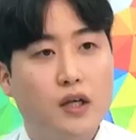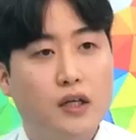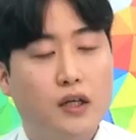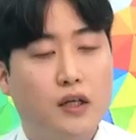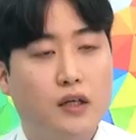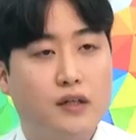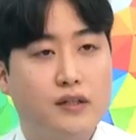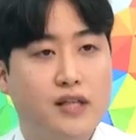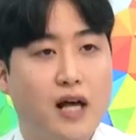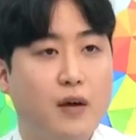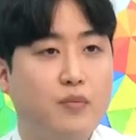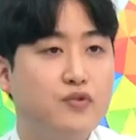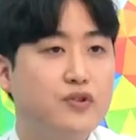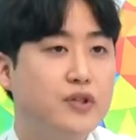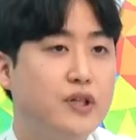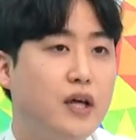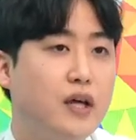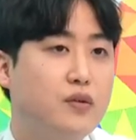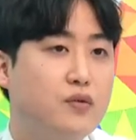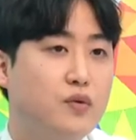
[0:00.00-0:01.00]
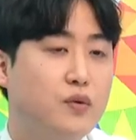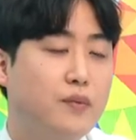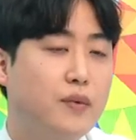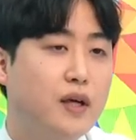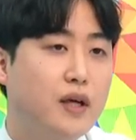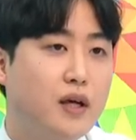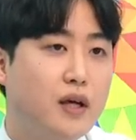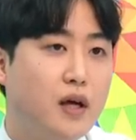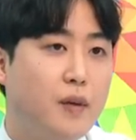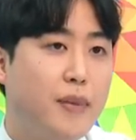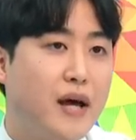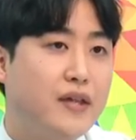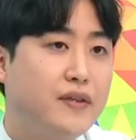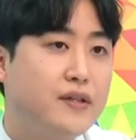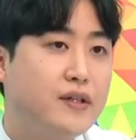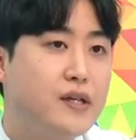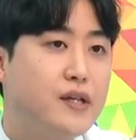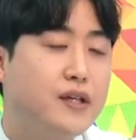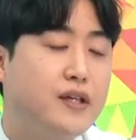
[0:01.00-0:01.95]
4분기에 어, 좀 반등이